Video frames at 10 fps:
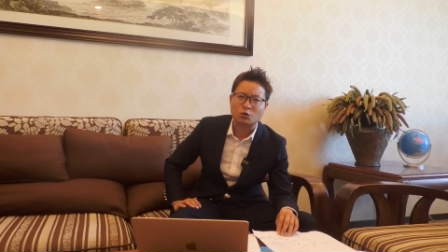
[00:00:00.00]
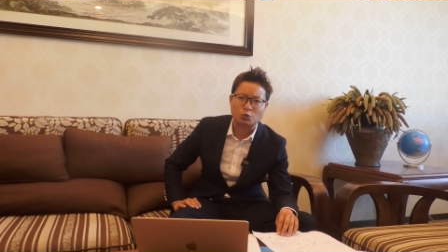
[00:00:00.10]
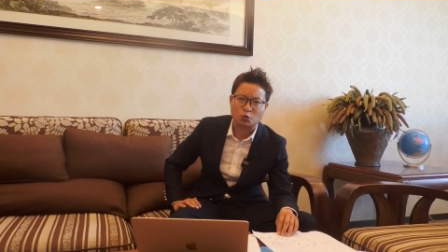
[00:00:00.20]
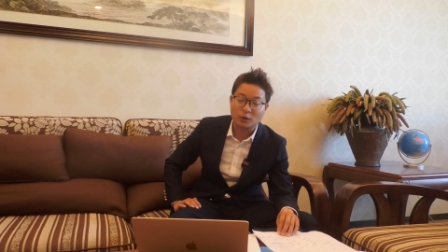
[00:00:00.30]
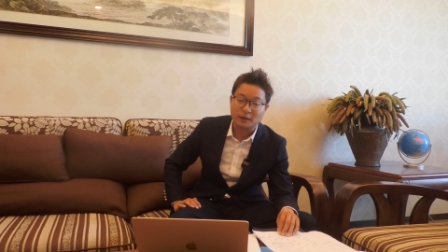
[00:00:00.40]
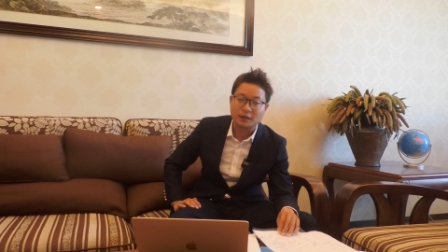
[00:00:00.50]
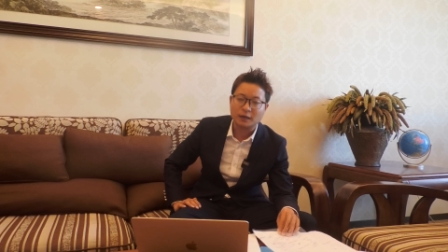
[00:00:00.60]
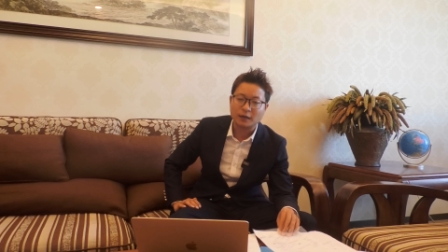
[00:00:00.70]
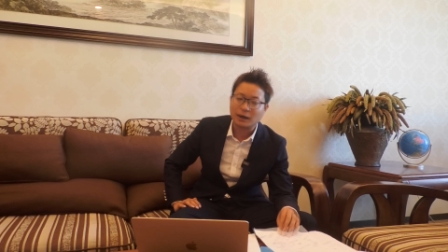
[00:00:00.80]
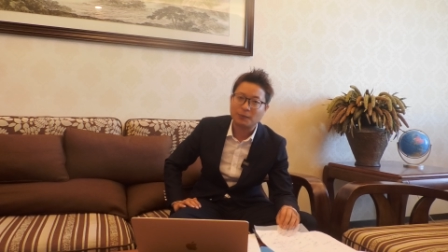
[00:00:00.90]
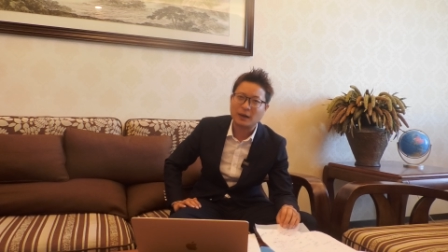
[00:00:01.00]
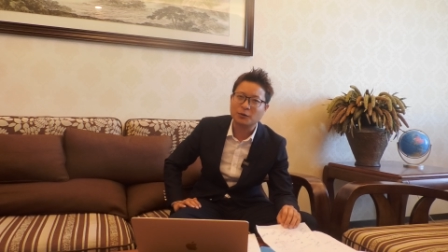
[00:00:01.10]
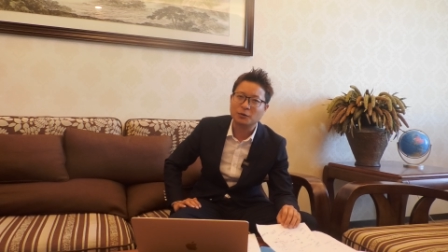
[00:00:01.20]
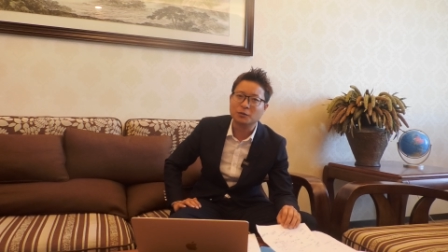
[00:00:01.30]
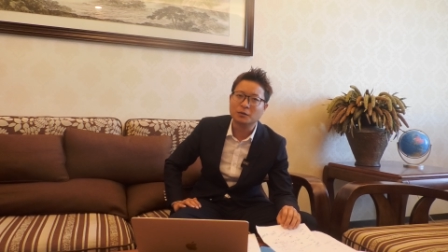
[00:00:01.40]
种族问题，那
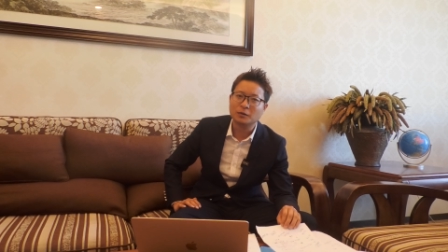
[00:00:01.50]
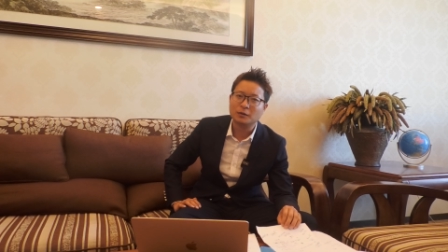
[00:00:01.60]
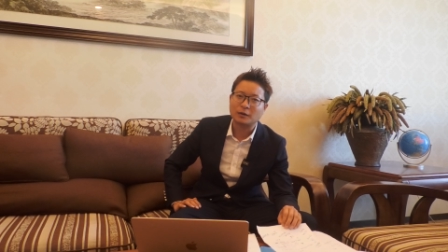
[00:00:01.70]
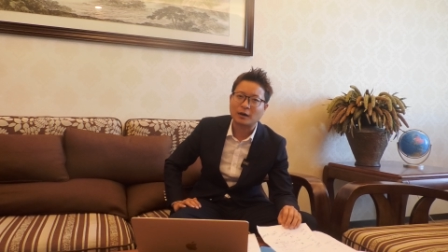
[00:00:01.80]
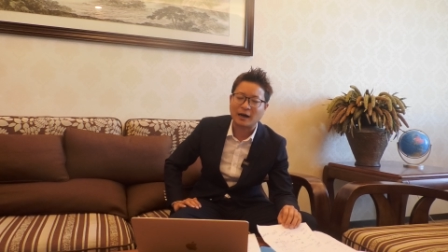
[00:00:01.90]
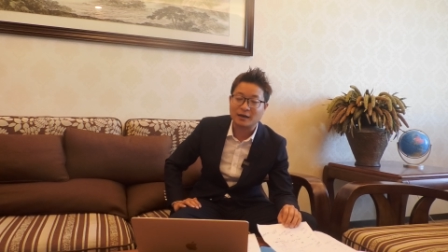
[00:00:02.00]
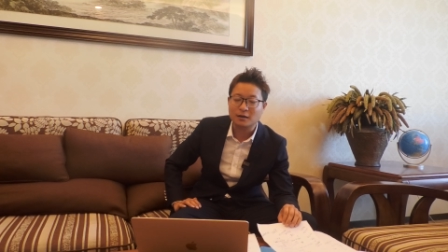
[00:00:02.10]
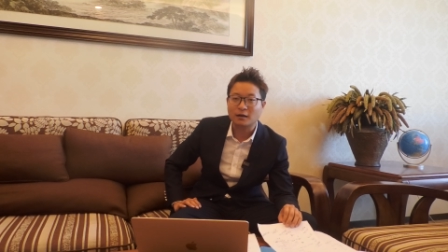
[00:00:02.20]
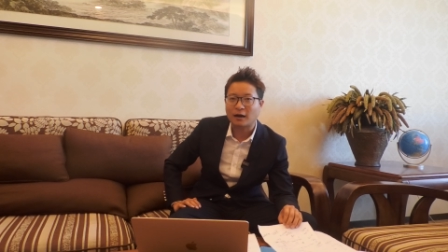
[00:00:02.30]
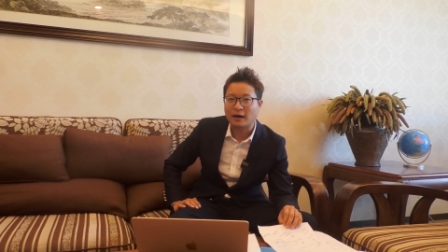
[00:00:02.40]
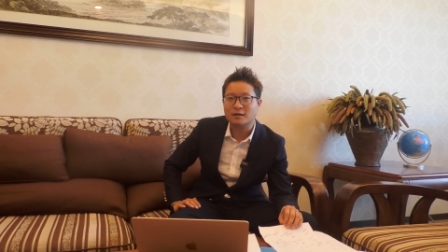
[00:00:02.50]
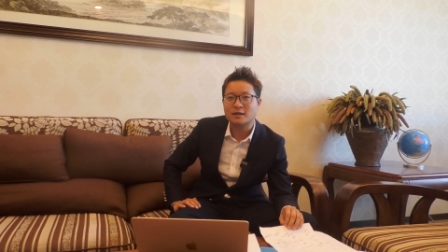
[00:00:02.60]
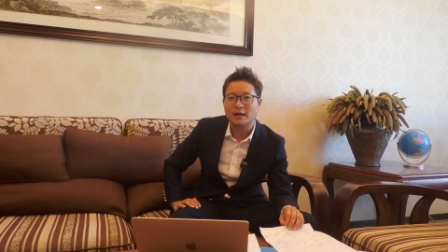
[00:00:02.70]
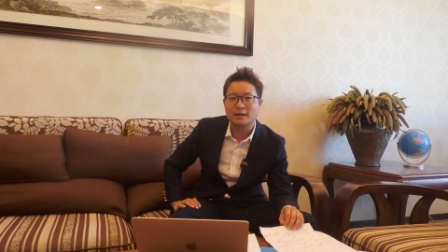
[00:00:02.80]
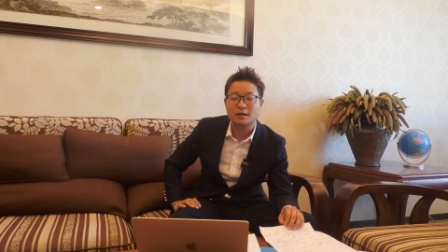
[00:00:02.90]
班农还能还
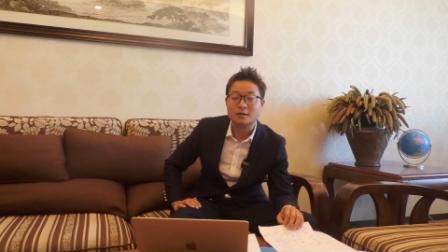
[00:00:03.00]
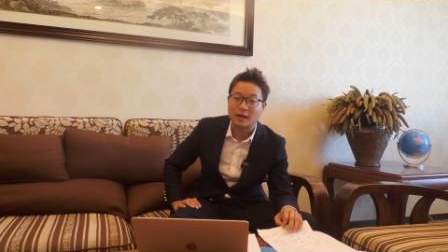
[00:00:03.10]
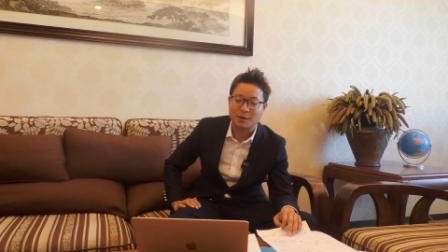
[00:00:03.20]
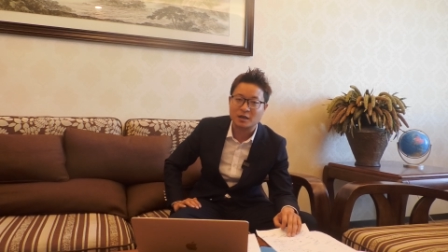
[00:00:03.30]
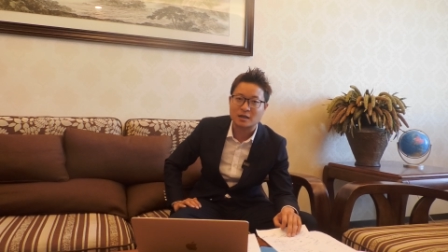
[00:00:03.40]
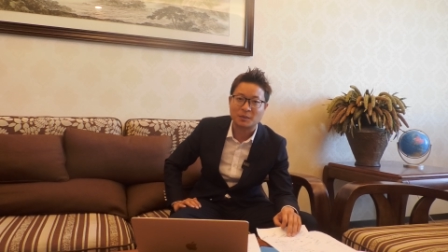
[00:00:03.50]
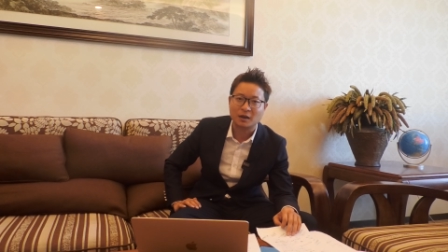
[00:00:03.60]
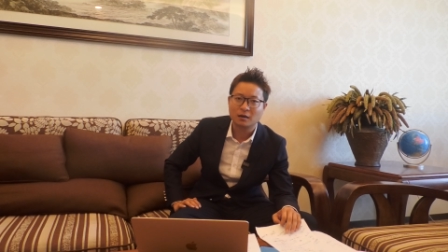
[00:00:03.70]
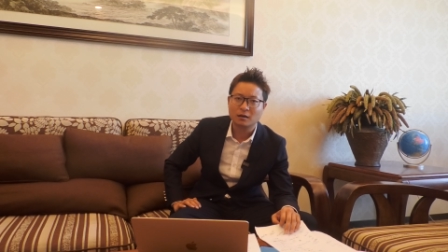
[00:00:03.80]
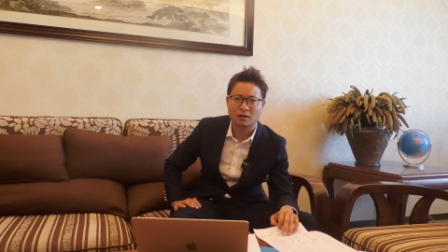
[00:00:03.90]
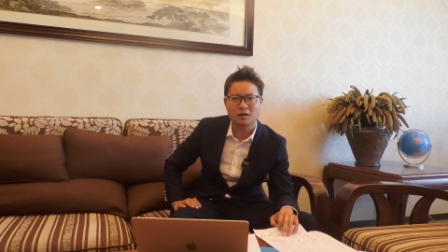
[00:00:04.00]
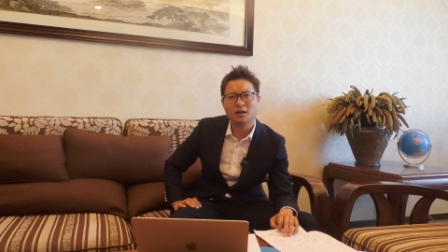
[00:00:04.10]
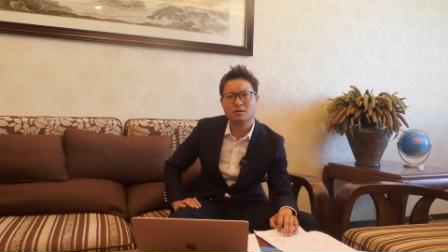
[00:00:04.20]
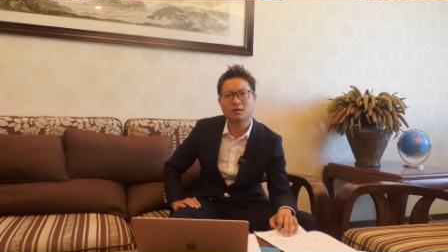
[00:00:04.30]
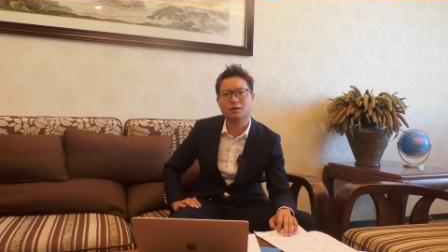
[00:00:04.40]
能在政治台面上吗？肯
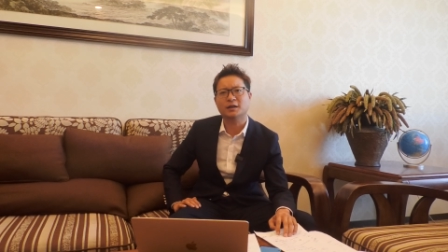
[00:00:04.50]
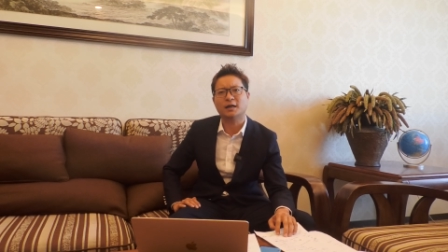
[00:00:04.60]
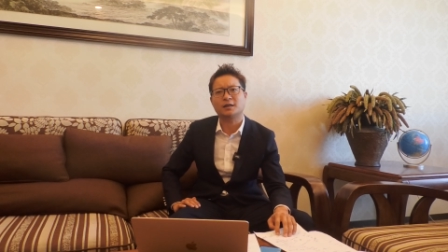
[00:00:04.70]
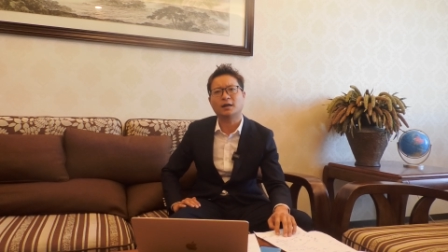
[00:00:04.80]
定要彻底拿